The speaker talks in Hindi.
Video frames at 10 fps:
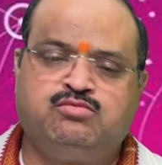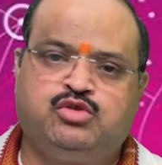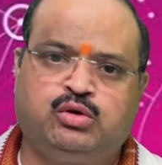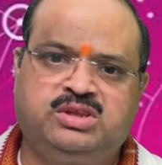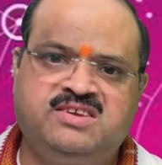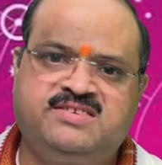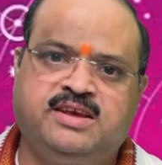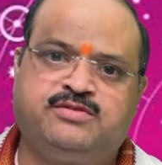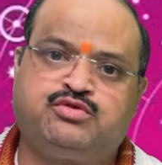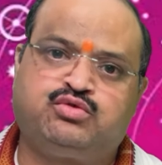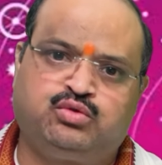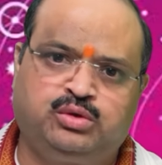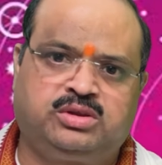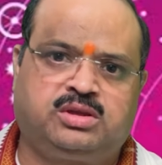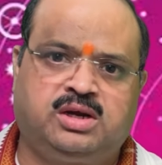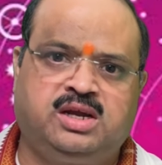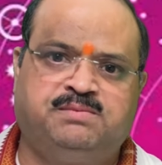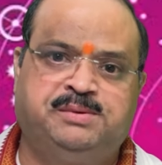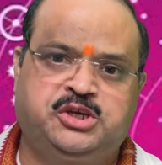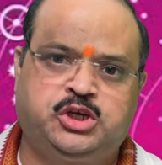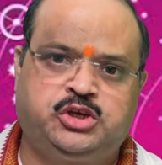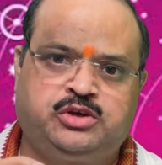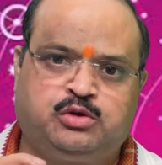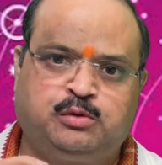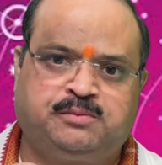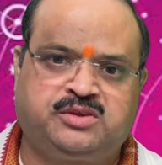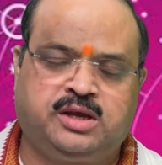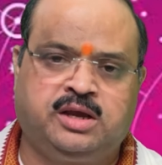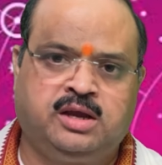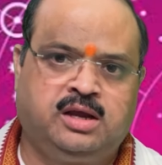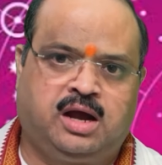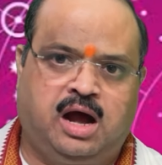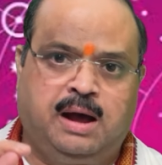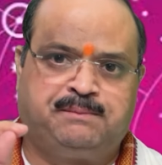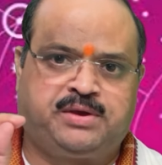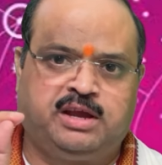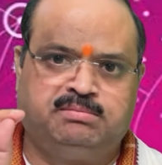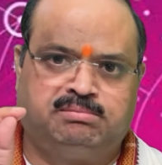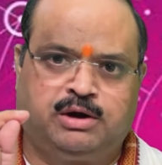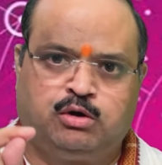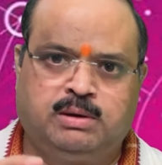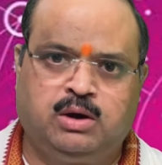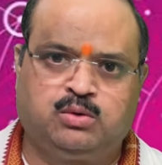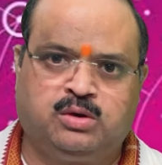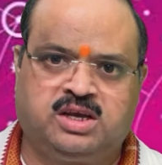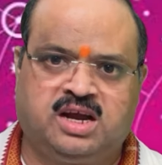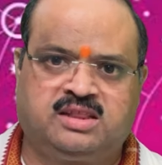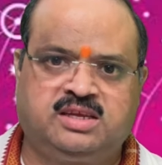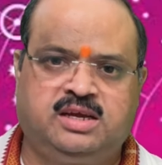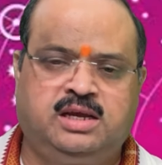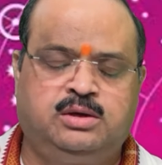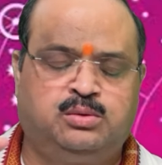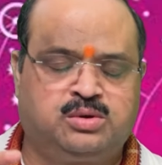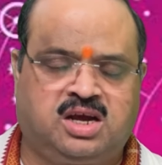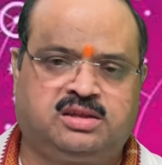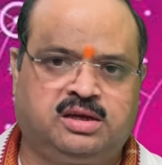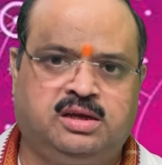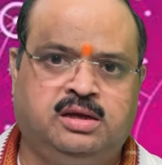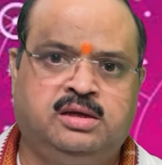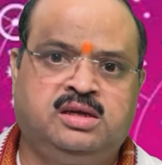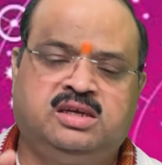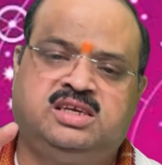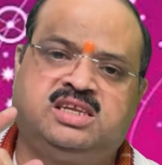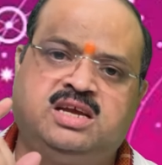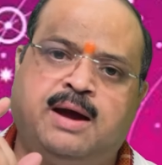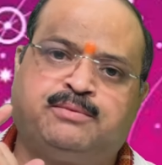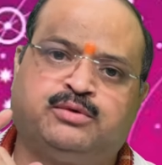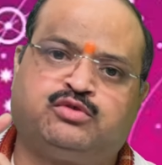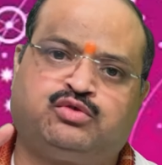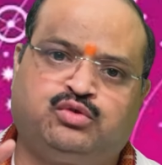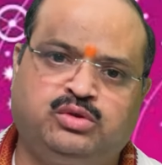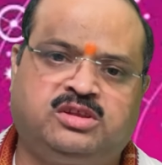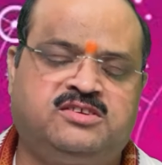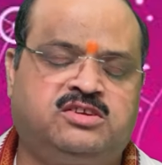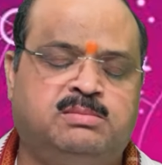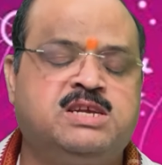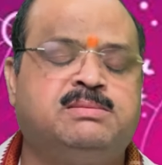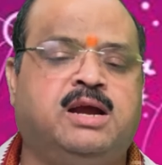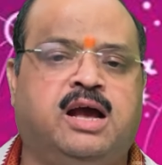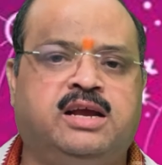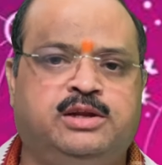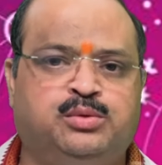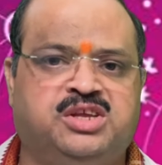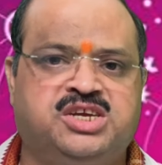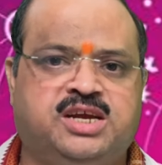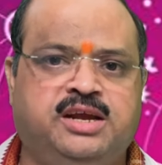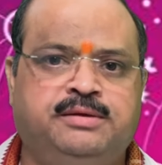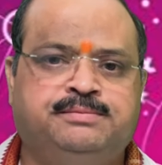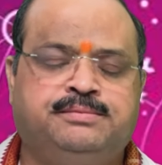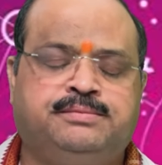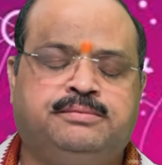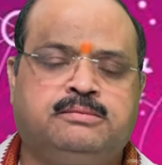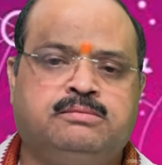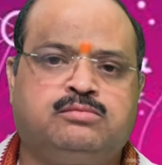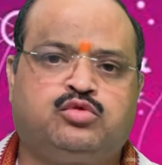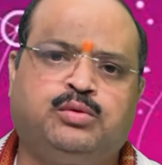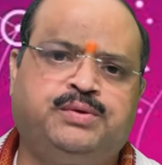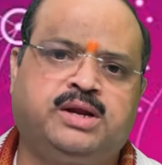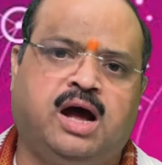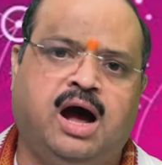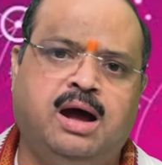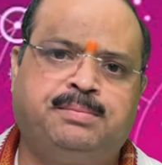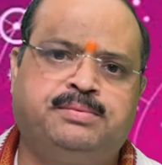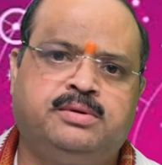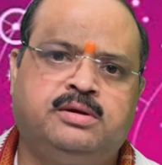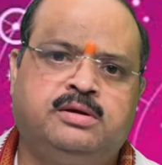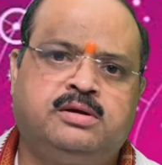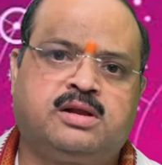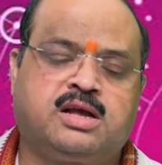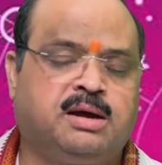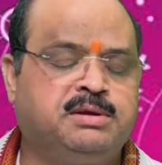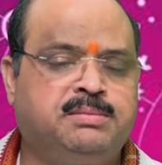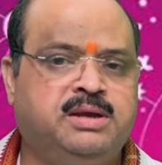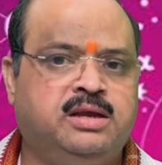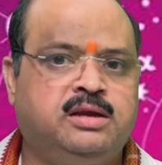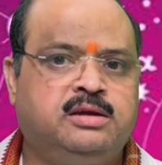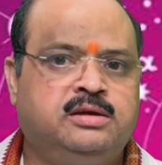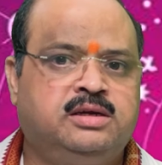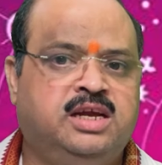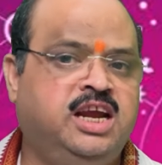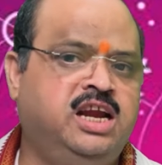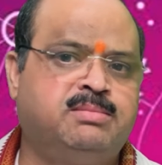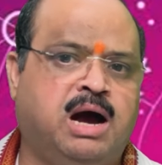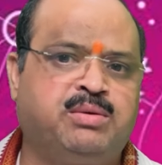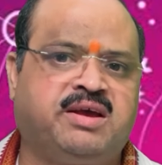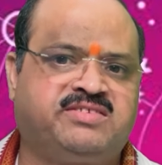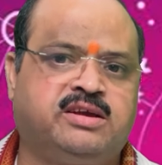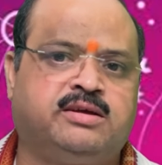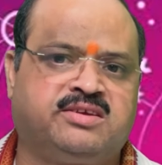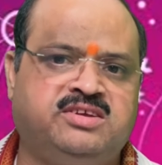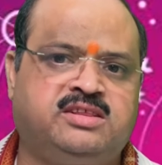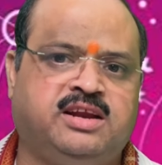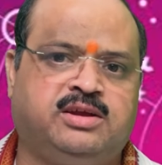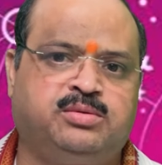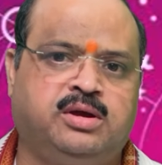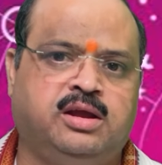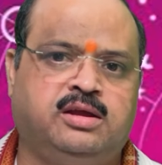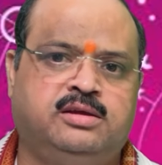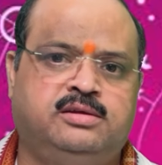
ज्योतिष के सूत्र ही विशिष्ट रूप से आपके मनोबल को गिराते हैं उठाते हैं यदि आपको सूत्र समझ में आ गए ज्योतिष के तो फिर आप कभी भी हीन भावना से ग्रसित नहीं होंगे